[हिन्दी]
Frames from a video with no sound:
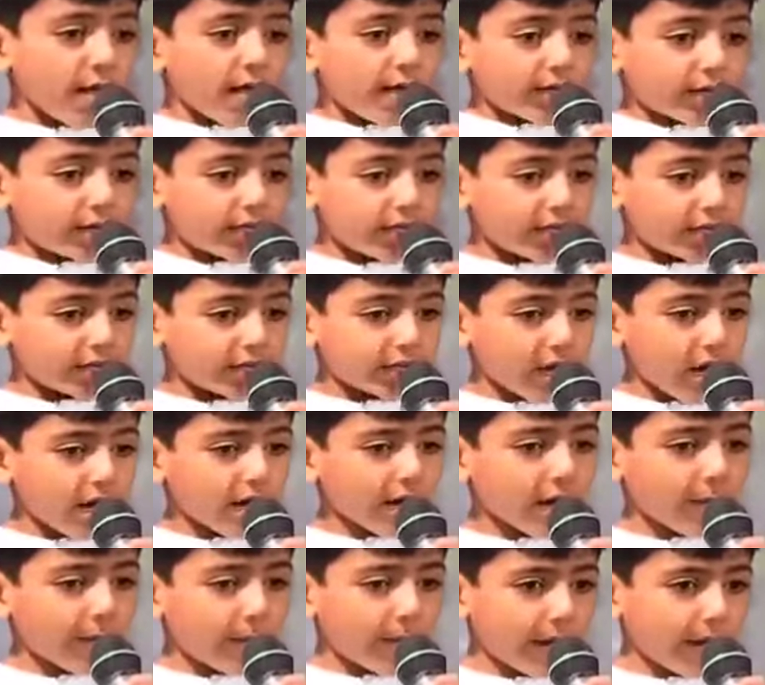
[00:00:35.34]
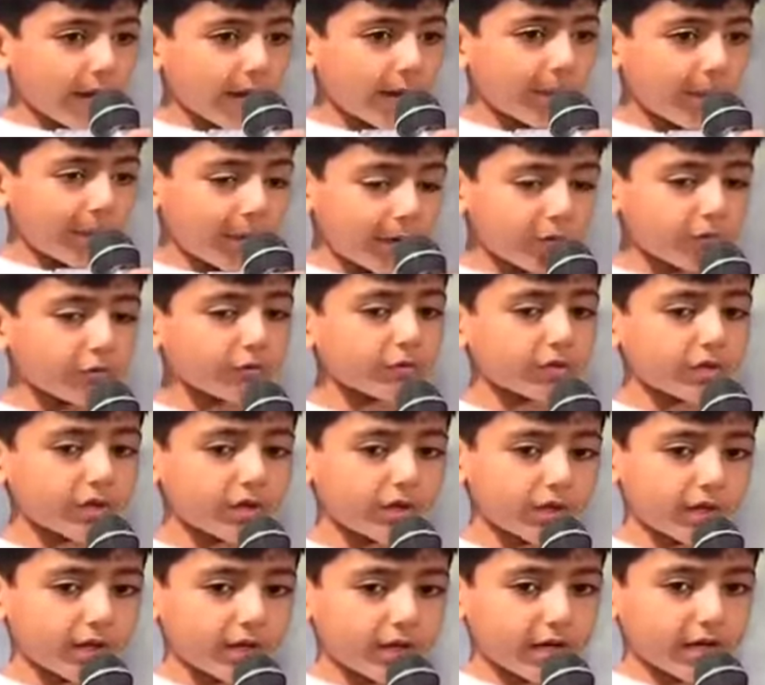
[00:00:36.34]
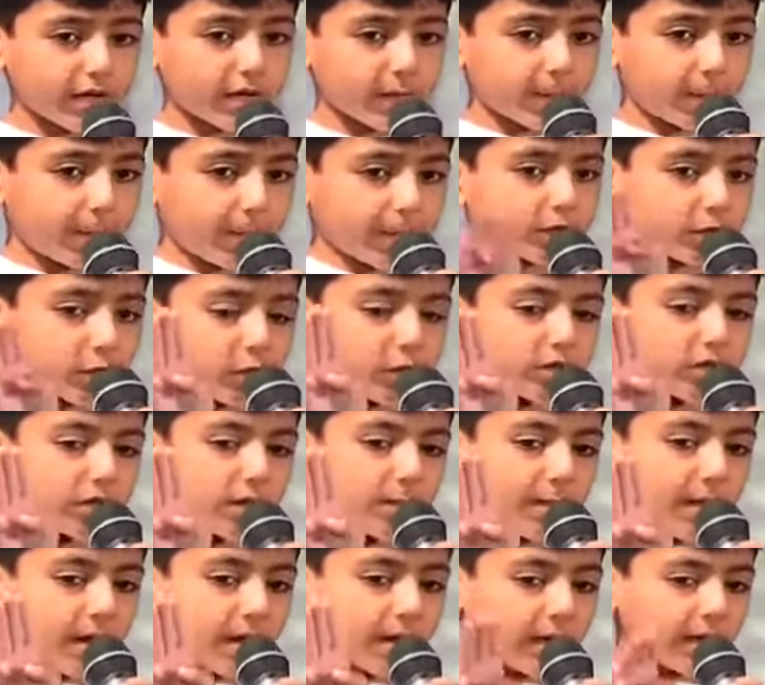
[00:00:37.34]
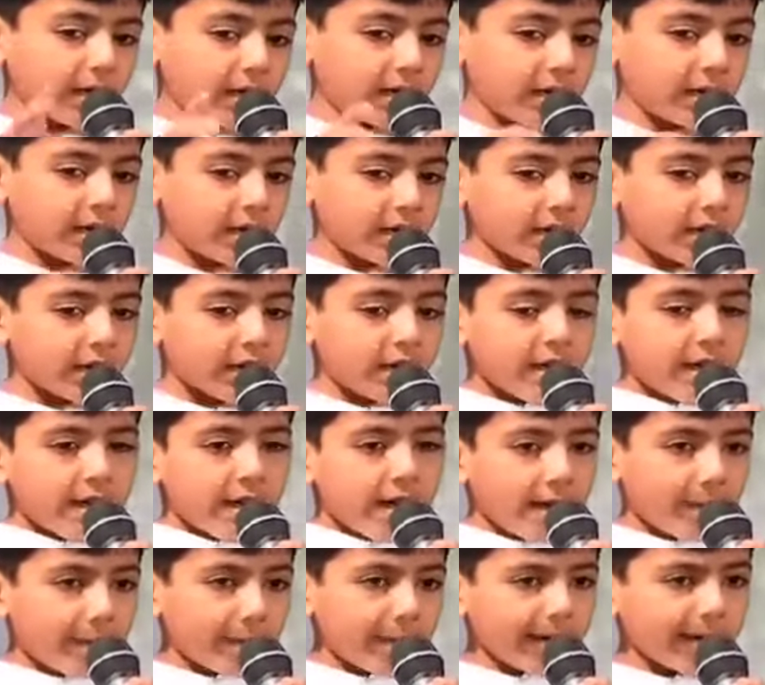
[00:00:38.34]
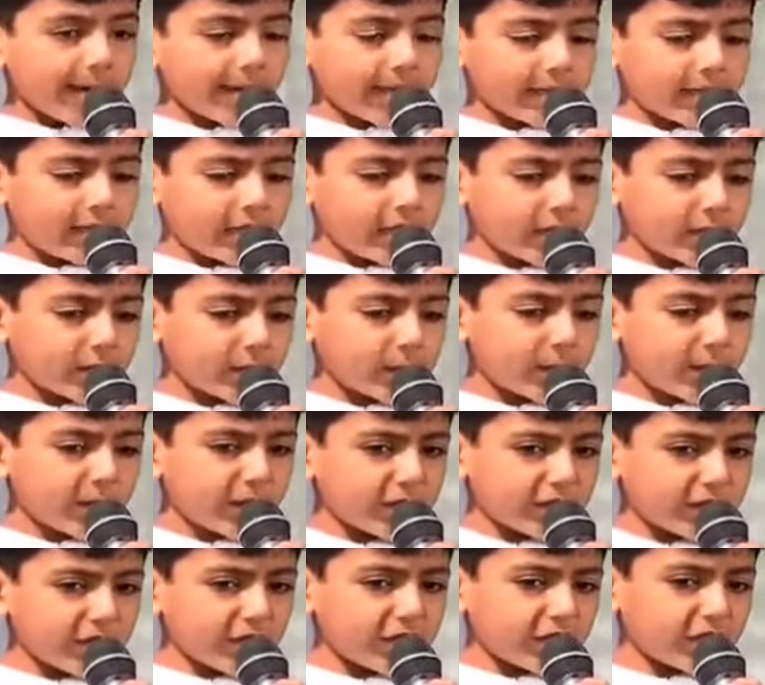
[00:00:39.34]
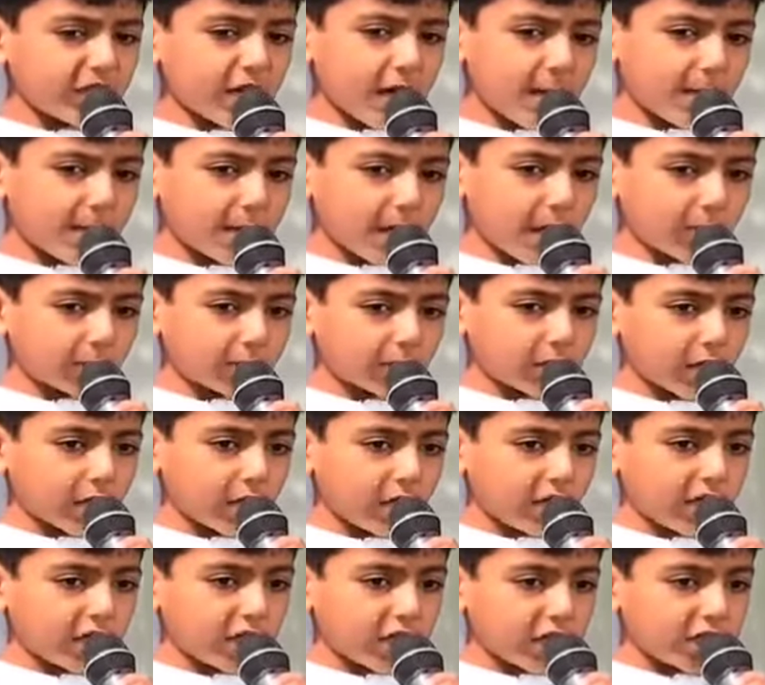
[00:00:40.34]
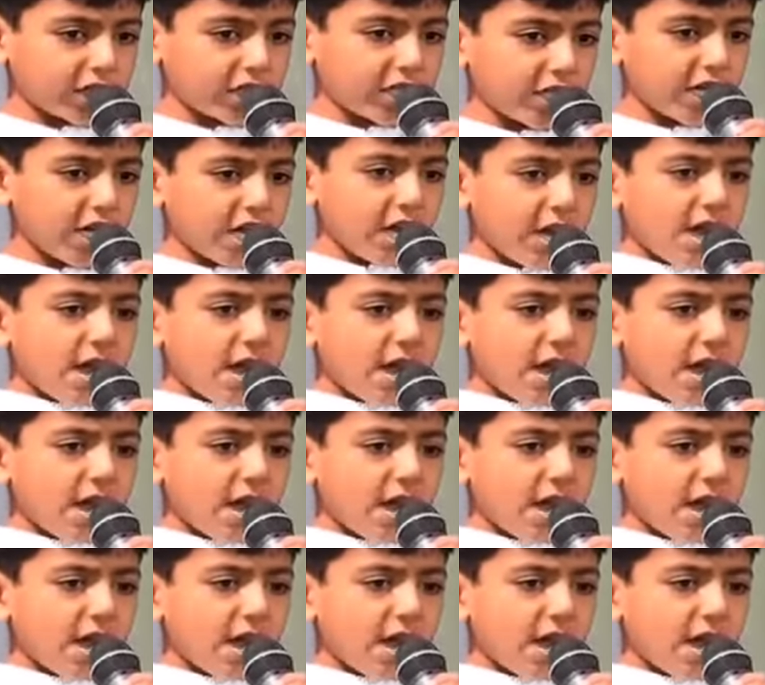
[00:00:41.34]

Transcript: शिक्षा के बगैर मनुष्य एक पशु समान है हमारे देश में शिक्षा प्राप्त करने के लिए